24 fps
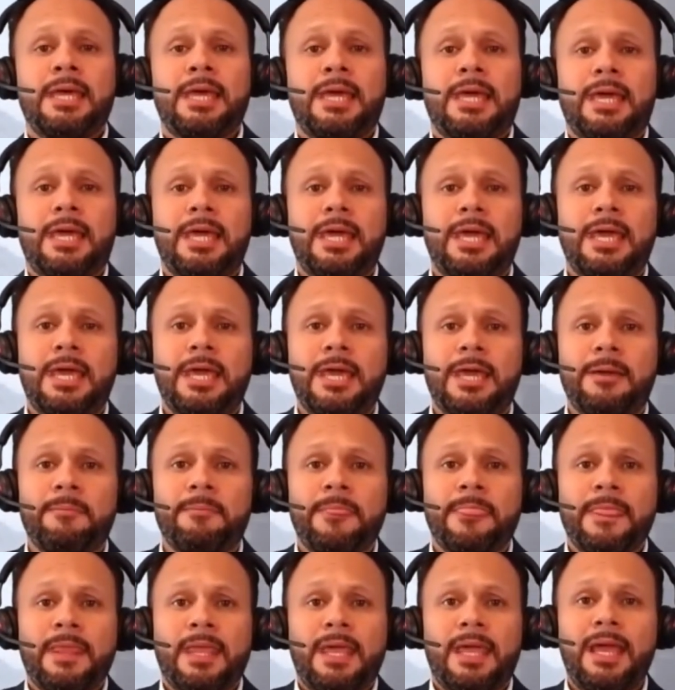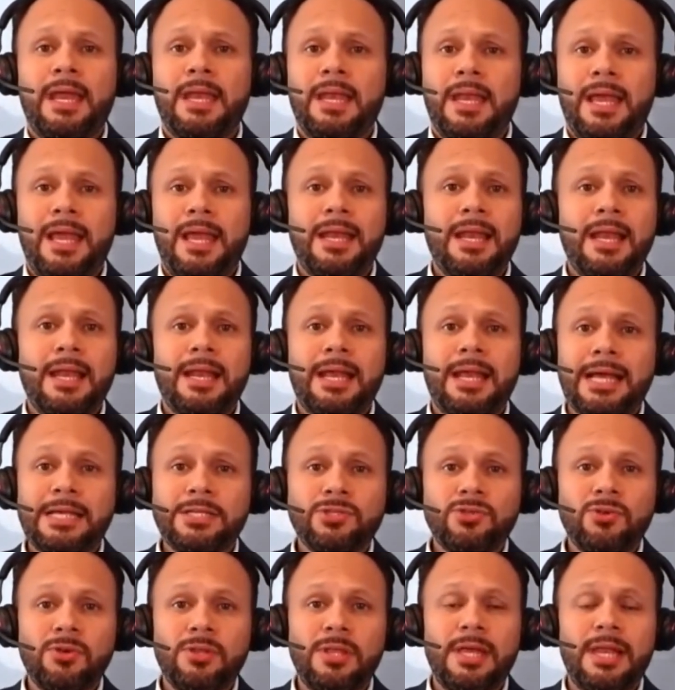Eh, en, el
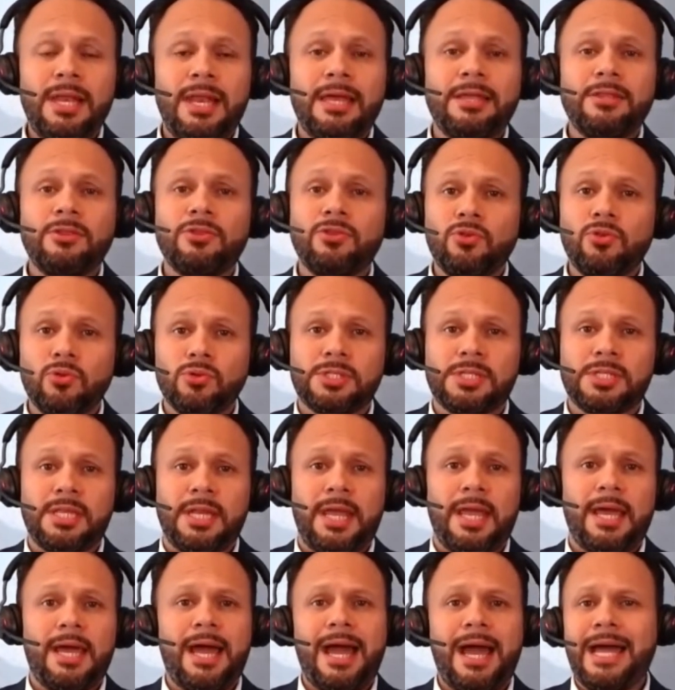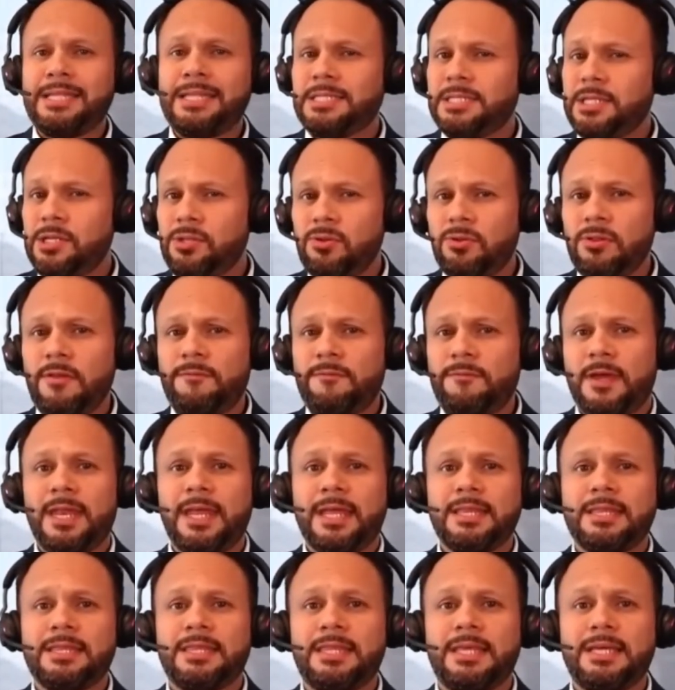caso de la industria, ¿han sido
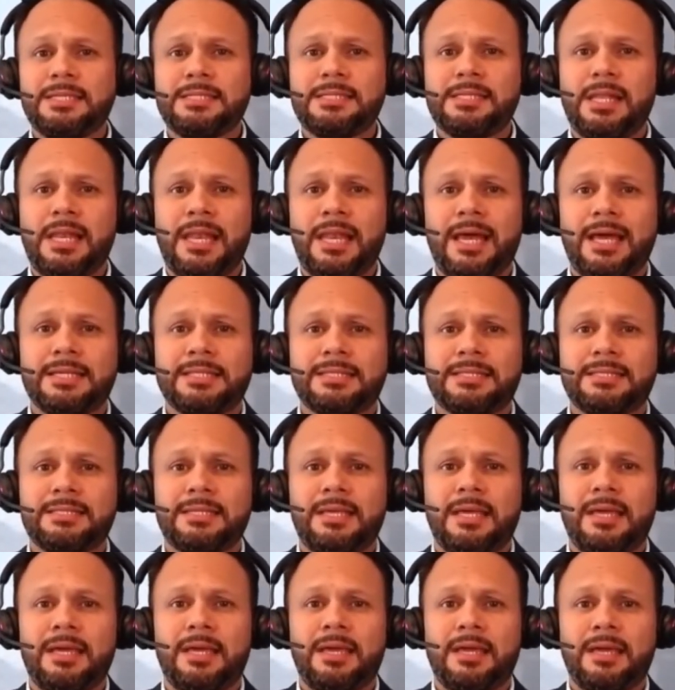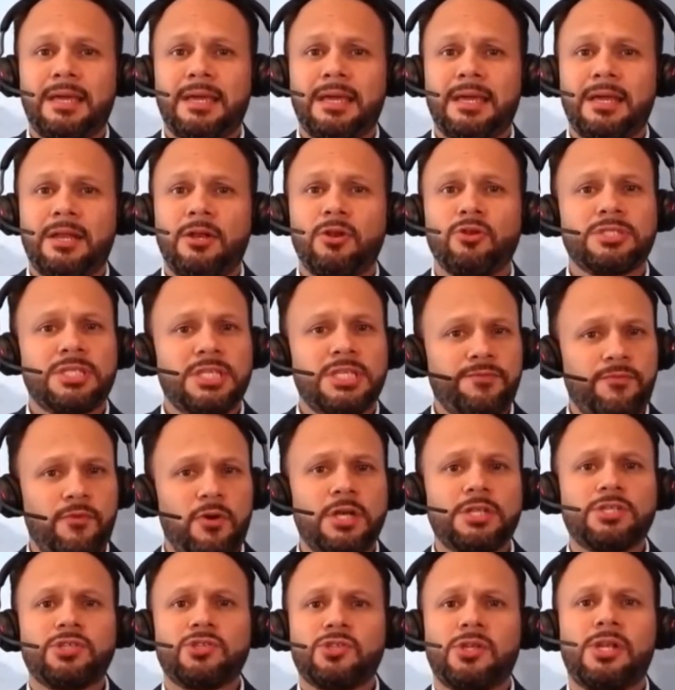diferentes eh, los
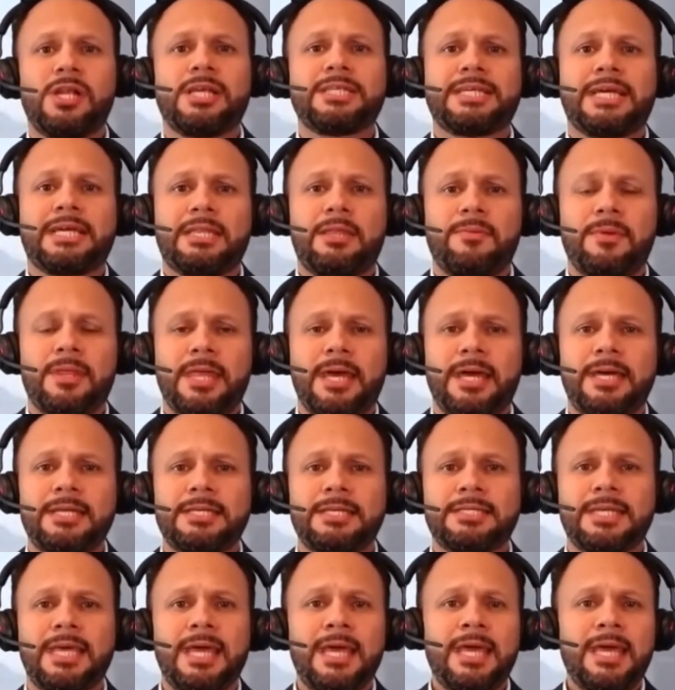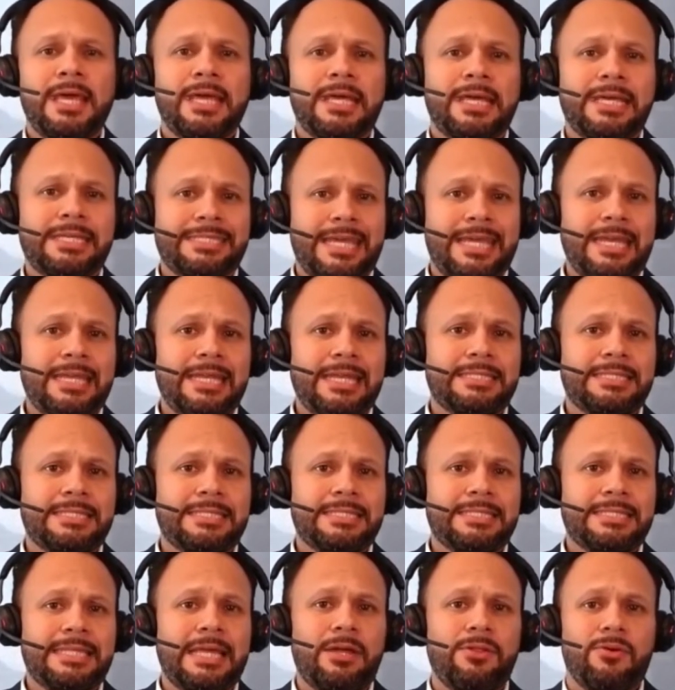esfuerzos o las actividades que se han
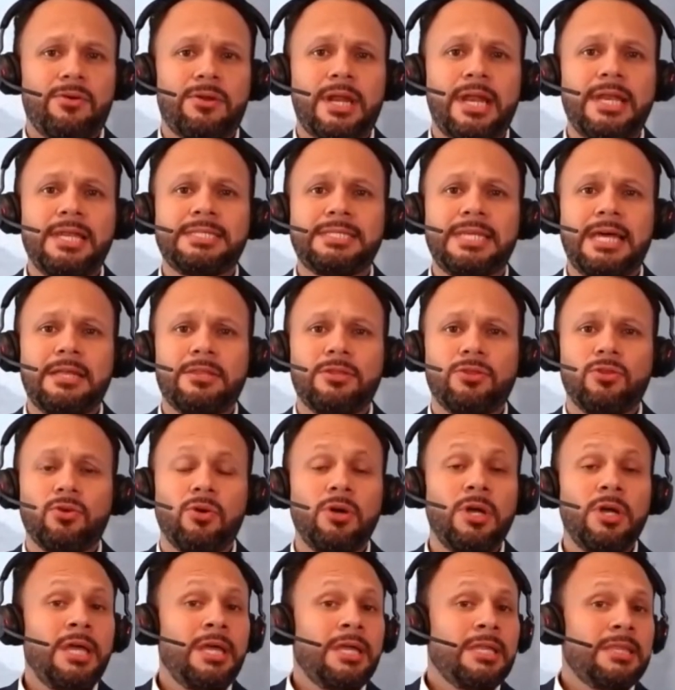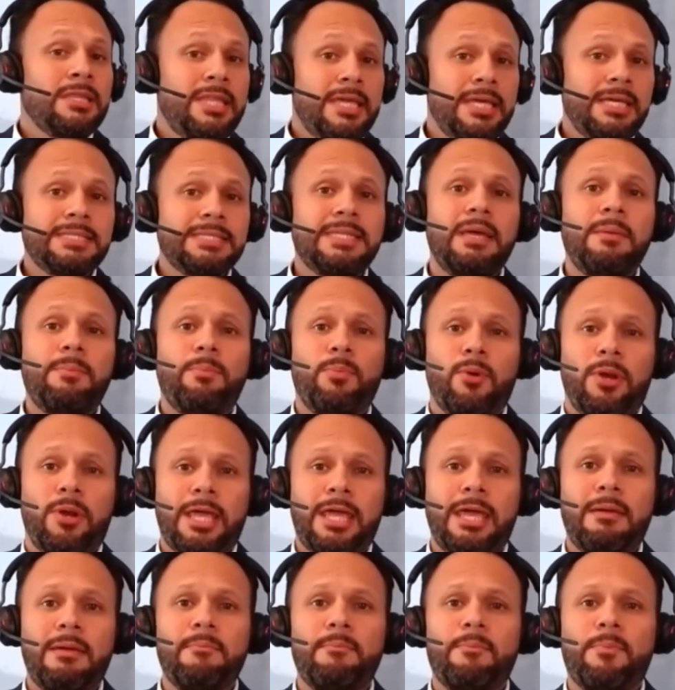estado realizando desde, por
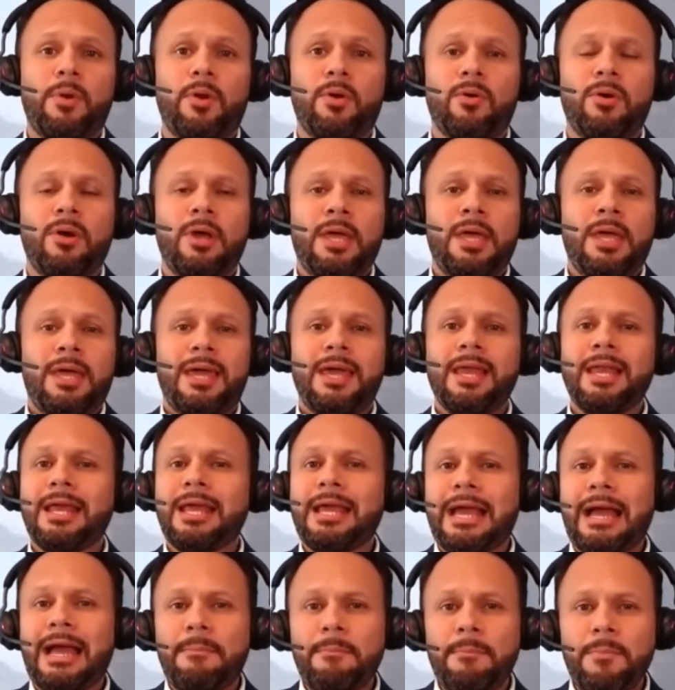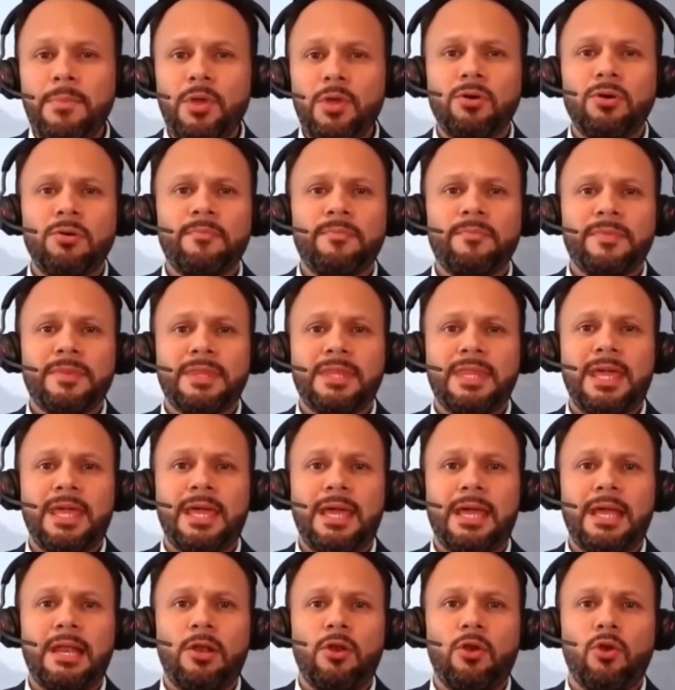ejemplo, el cambio
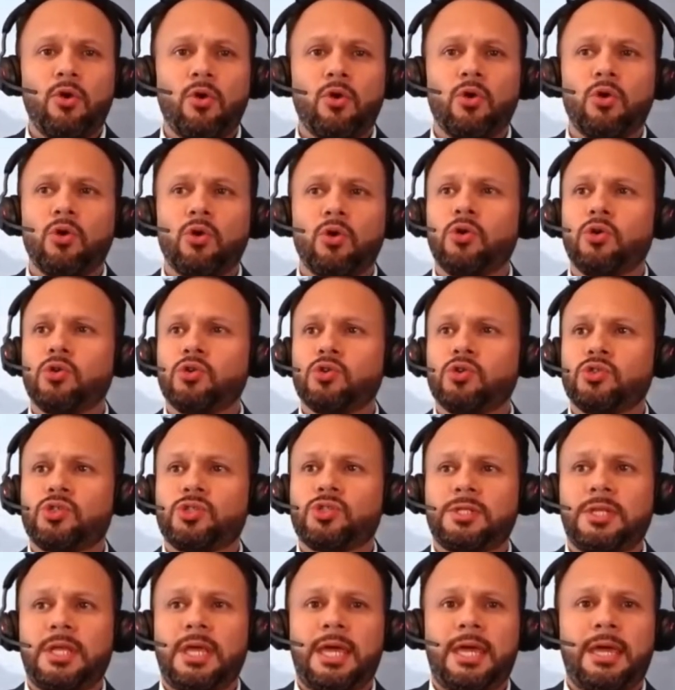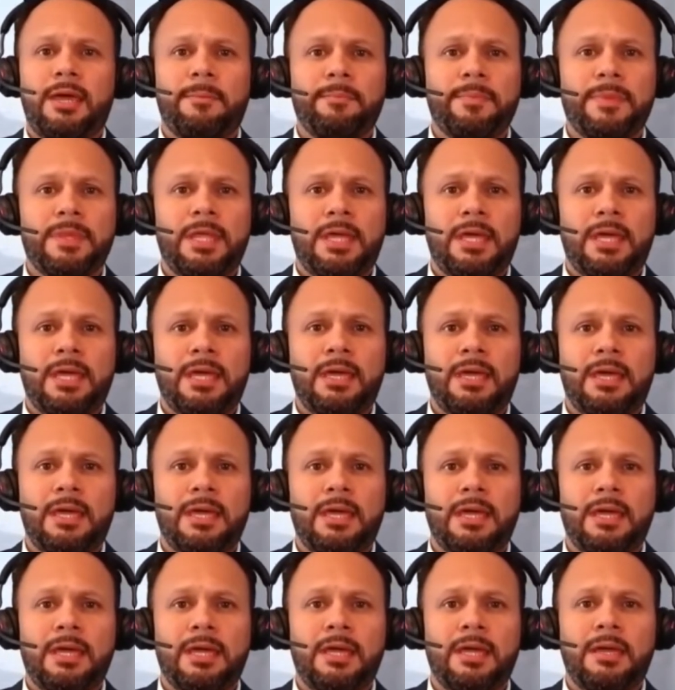de los,
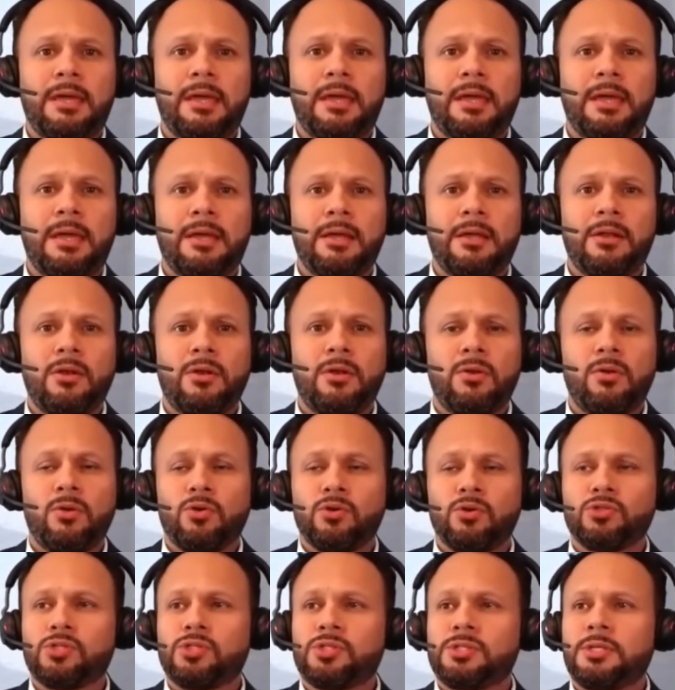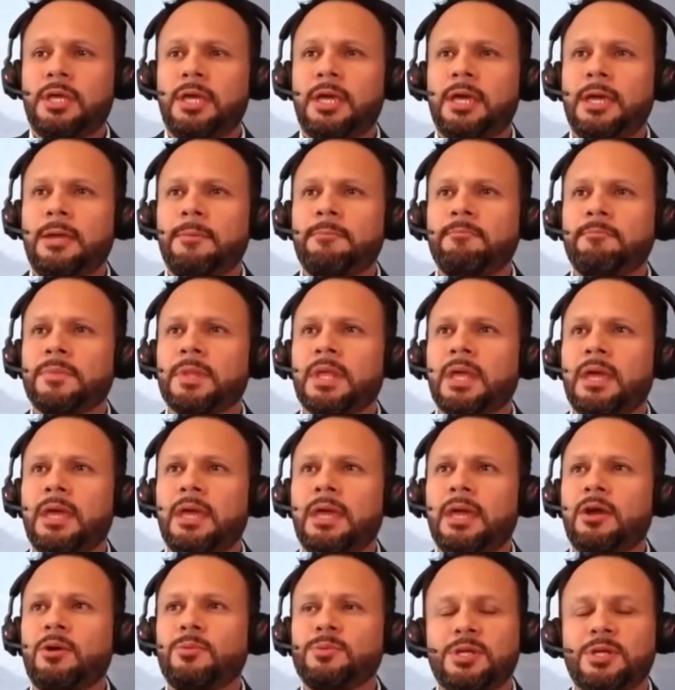de, los em,
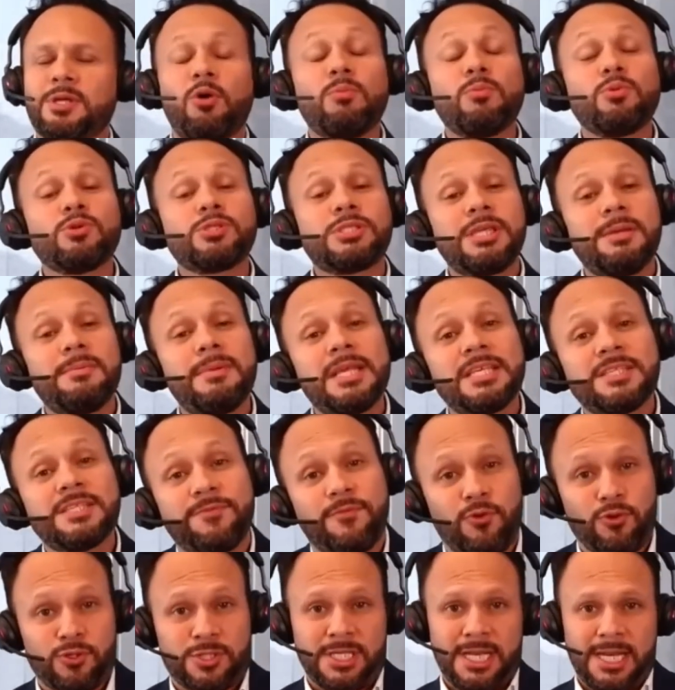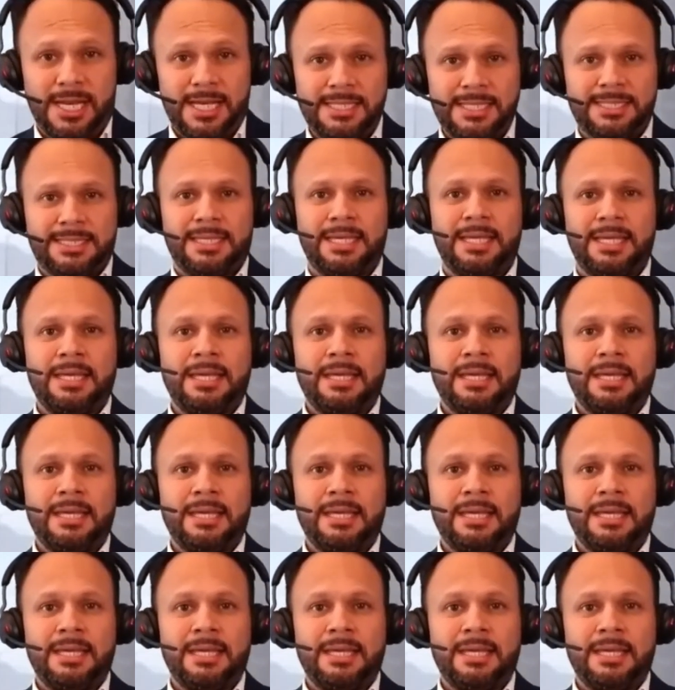combustibles fósiles?